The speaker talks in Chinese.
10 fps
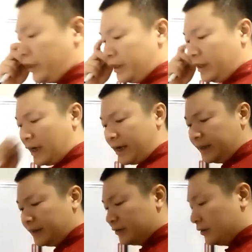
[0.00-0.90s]
而来
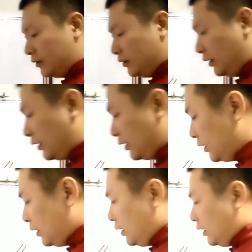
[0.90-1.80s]
啊，
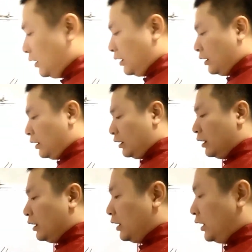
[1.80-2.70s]

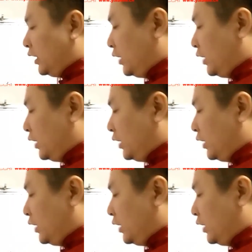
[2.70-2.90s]
立